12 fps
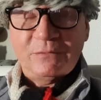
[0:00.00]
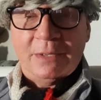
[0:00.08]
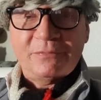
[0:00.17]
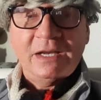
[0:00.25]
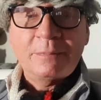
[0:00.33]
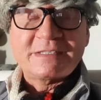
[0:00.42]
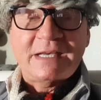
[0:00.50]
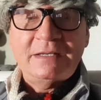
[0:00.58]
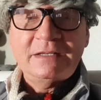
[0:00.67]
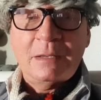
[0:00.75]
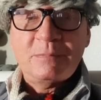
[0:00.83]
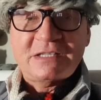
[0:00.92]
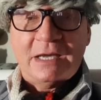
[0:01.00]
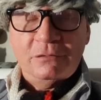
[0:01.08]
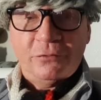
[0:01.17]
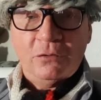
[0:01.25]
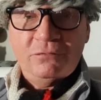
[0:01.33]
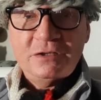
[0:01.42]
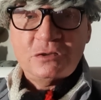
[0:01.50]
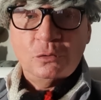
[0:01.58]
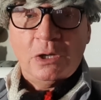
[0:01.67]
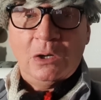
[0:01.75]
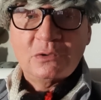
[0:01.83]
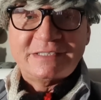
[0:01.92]
Ja, dann es angeblich eine
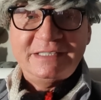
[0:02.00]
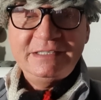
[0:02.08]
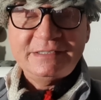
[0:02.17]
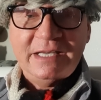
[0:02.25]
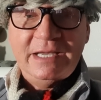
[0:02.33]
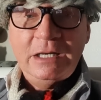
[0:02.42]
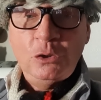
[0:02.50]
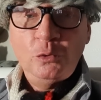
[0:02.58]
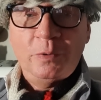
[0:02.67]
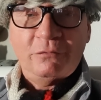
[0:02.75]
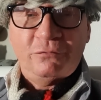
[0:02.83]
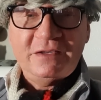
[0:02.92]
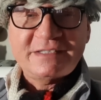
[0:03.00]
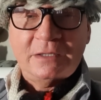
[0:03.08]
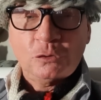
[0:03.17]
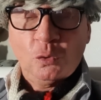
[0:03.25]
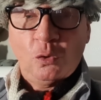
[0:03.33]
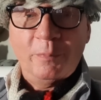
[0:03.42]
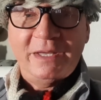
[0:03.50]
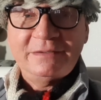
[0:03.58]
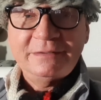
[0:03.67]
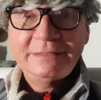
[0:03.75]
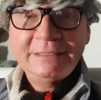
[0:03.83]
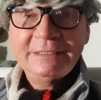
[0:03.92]
Veröffentlichung aus Israel über
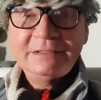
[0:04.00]
Fitzer-Dokumente,